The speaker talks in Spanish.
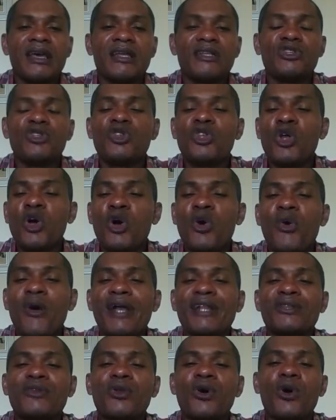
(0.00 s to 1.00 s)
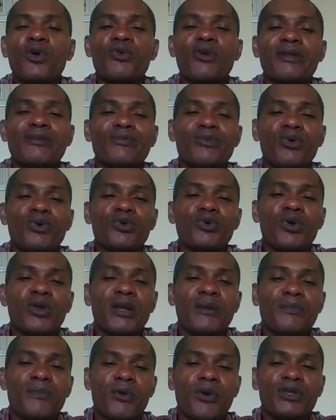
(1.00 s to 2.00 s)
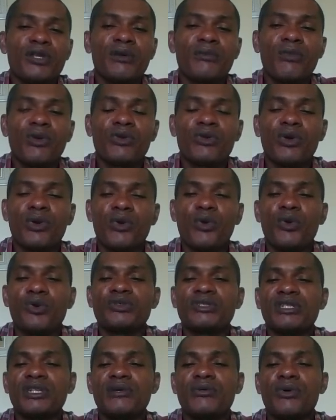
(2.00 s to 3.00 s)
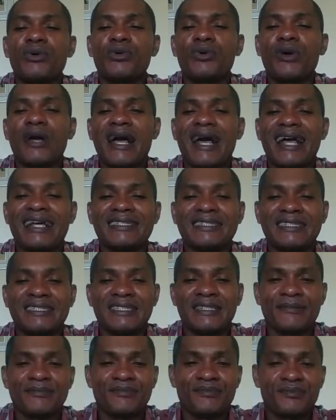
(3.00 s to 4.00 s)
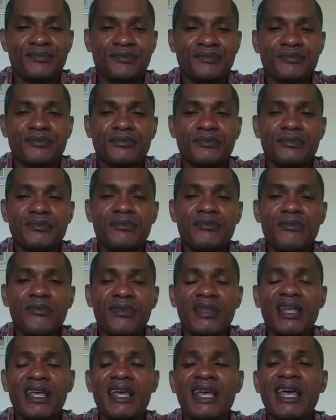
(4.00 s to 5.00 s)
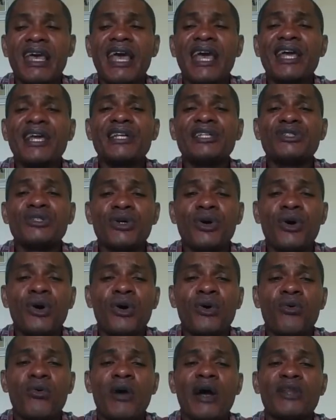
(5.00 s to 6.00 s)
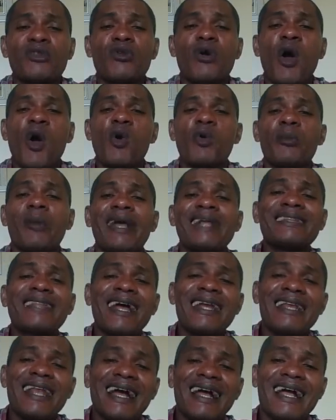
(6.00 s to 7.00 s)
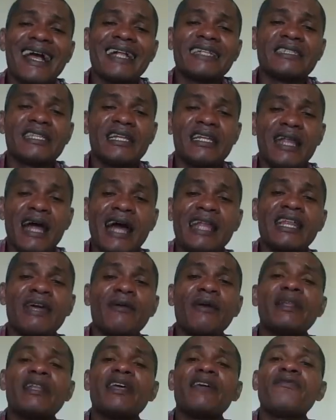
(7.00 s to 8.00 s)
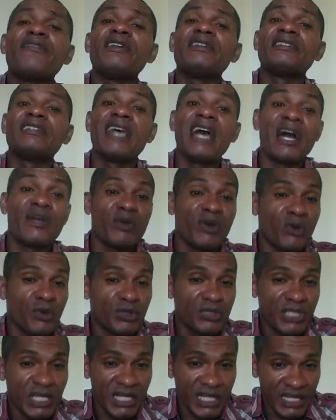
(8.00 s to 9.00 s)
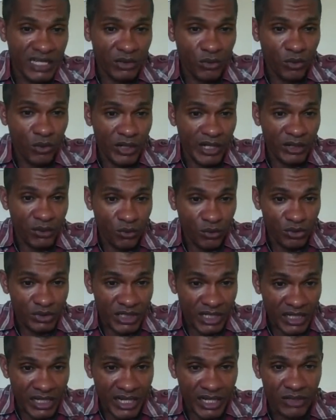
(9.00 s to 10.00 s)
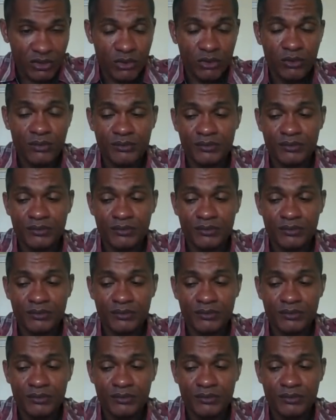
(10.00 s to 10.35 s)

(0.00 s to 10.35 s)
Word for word: No a todo el mundo le ponen bono luz y bono gas. Ellos, cuando aumentan la cantidad de beneficiarios, escuchen, esto,